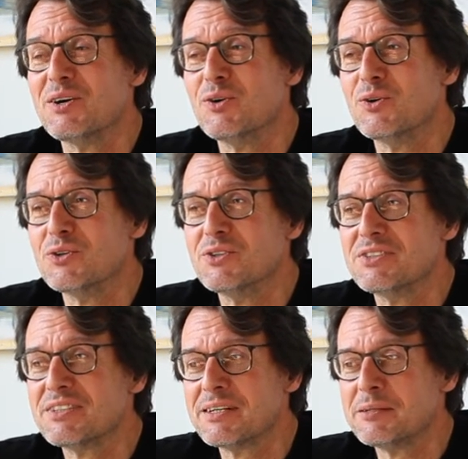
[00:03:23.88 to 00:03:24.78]
Und
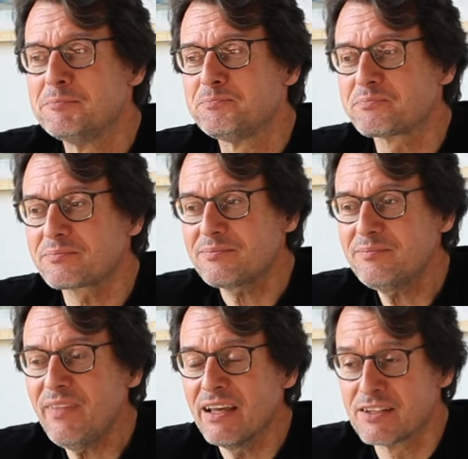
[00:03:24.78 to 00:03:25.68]
äh,
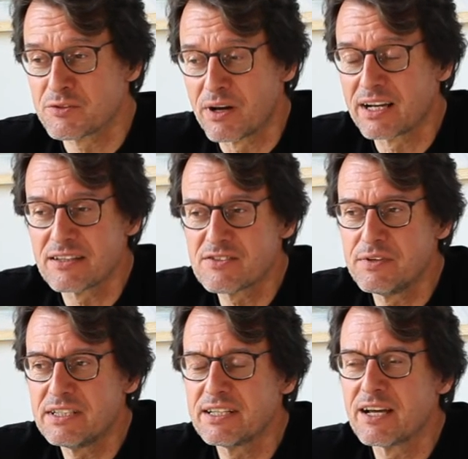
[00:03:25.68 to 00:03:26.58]
das war ein ganz
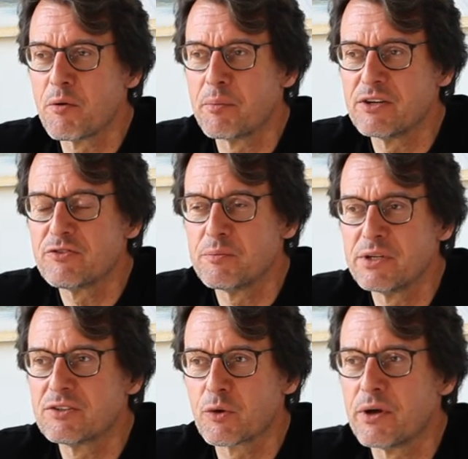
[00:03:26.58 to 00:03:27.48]
wichtiger Moment für
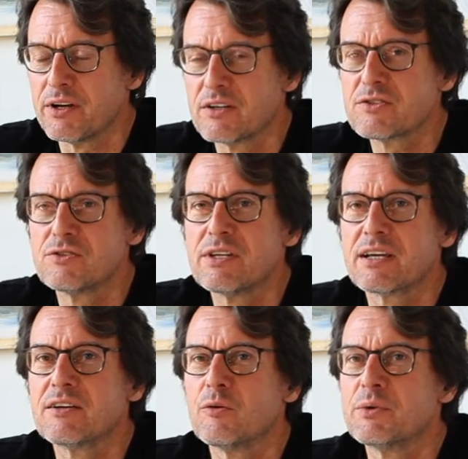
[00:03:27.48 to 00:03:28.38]
mich, darüber
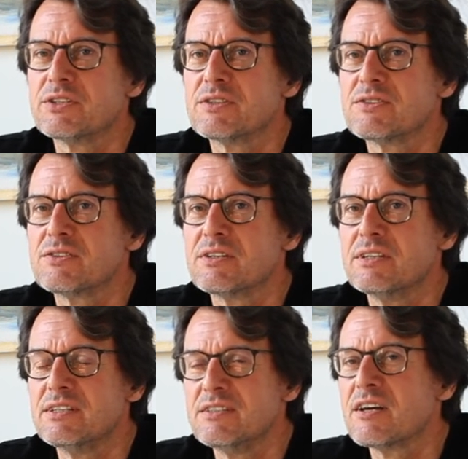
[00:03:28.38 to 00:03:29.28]
nachzudenken, ob ich das
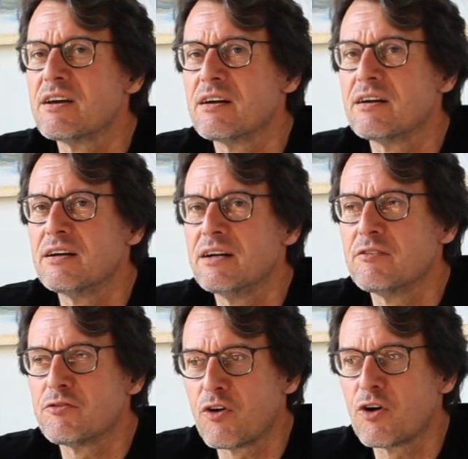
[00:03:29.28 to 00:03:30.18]
in dieser
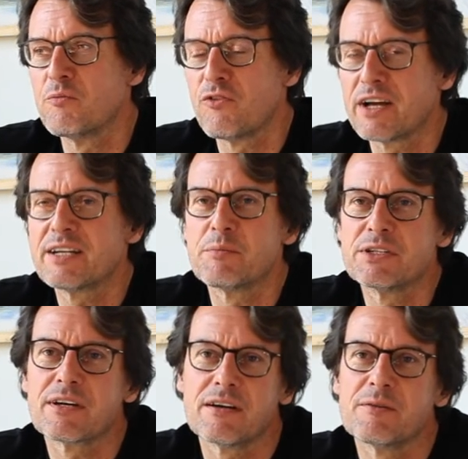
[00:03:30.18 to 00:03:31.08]
Form weiter
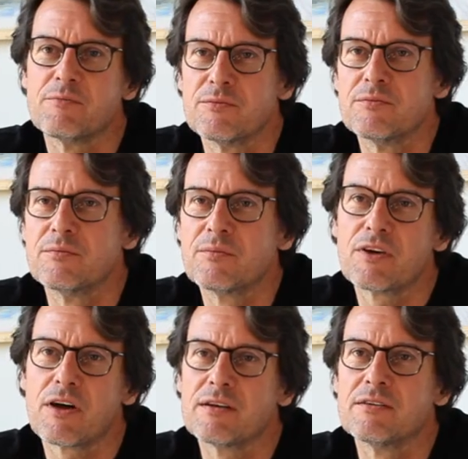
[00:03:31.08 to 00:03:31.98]
betreiben
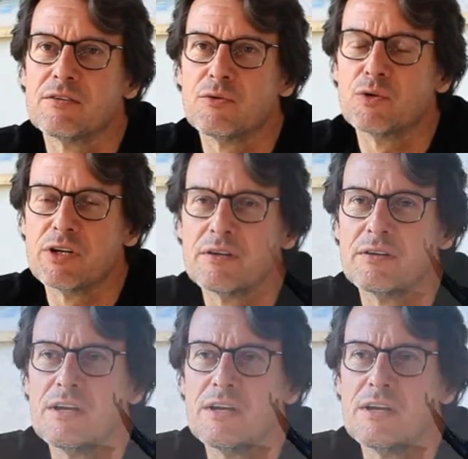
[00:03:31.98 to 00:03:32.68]
kann, ohne